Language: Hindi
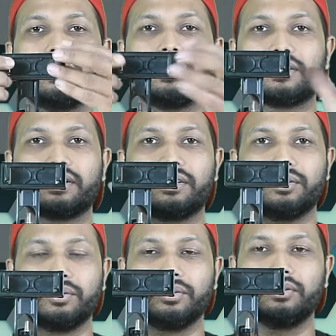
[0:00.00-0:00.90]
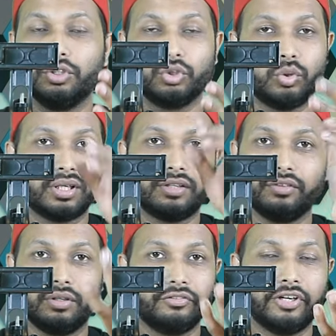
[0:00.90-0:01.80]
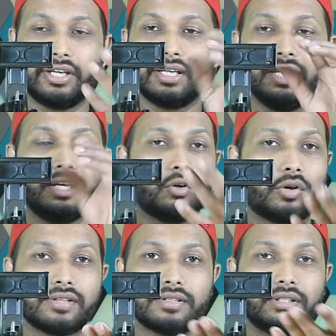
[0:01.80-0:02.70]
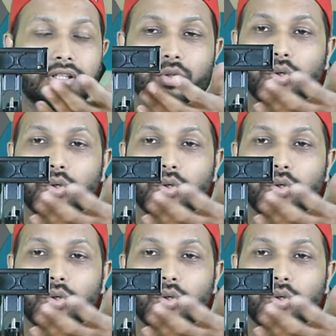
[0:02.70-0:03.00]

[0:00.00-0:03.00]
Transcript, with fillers: भी कर सकते हो तो अगर वर्टिकल एंड ओरिजेंटल